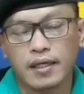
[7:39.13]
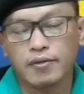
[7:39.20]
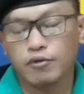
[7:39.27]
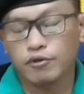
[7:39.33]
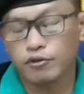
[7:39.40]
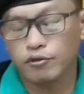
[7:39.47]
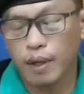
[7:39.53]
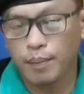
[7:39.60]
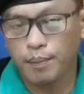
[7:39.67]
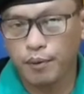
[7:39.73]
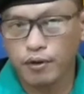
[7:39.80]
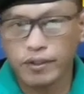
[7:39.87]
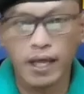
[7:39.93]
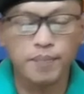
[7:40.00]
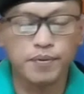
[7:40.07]
ya itu sudah
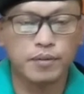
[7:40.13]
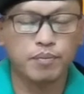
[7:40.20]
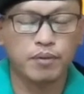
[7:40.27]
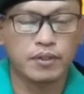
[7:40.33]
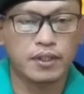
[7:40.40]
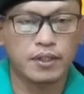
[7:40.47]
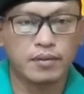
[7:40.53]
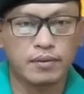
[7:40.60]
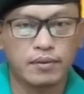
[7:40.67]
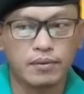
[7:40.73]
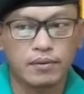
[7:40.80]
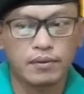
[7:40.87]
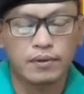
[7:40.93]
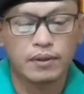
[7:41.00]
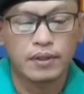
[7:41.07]
protap seperti itu.
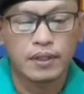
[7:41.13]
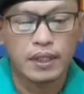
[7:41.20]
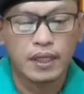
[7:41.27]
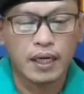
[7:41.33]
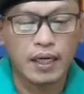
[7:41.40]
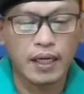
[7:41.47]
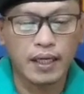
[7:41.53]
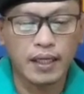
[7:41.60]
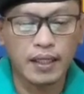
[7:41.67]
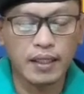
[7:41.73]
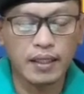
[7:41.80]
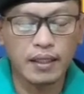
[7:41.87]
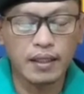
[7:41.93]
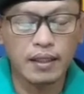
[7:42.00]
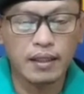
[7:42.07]
Karena
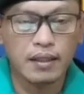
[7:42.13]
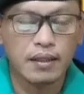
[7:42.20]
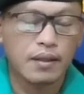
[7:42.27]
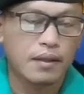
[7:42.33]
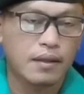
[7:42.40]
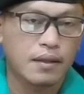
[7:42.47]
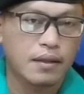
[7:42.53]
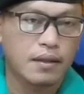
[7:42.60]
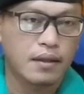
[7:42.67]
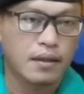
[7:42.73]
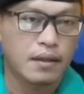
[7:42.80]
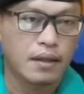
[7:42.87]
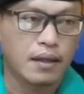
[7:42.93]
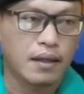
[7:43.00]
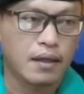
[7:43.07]
ini
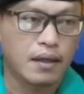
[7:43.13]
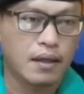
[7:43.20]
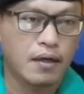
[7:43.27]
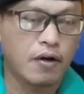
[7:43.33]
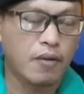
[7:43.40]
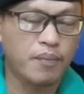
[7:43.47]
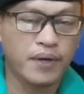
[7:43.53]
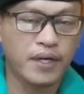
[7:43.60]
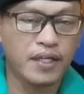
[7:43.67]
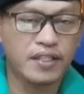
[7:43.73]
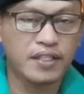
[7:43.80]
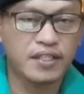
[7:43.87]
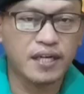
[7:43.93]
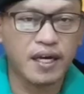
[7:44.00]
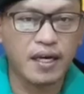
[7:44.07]
uh, kalau
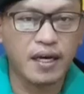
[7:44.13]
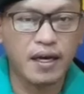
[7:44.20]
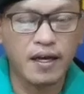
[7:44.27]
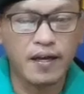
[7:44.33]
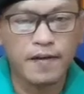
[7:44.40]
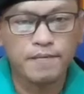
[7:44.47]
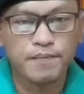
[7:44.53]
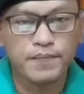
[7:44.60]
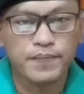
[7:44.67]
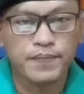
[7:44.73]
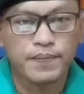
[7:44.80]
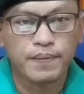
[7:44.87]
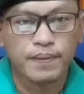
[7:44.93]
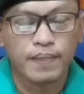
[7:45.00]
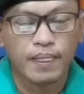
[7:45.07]
prediksi saya
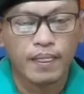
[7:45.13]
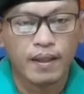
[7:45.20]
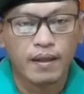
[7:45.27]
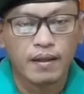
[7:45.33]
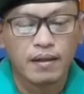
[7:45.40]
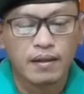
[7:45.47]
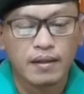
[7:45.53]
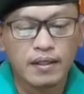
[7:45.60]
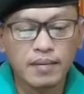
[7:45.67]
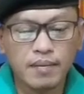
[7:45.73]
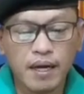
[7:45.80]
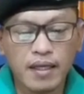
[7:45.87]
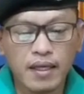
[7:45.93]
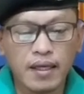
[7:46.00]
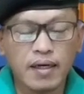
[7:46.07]
ini
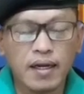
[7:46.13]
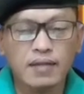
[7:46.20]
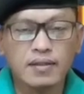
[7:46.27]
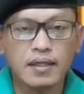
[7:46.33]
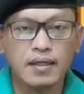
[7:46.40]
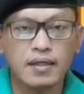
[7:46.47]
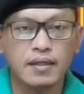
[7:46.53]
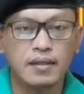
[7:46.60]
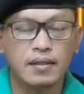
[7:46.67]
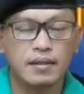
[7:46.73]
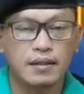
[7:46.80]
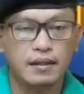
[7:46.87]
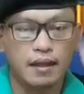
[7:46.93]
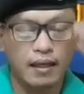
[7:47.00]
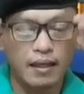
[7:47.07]
banyak yang datang ini
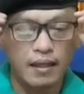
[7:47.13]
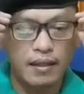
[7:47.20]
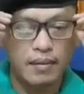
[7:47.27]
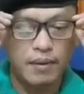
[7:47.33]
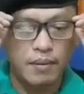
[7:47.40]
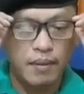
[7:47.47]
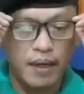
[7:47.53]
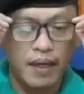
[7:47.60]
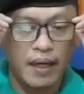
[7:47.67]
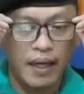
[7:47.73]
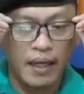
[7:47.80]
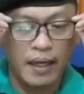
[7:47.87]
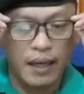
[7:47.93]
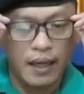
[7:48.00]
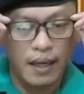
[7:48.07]
dari berbagai
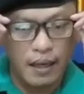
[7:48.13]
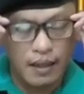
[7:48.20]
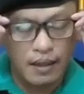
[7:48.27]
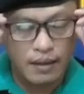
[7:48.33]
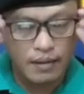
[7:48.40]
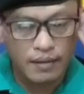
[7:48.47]
daerah ya.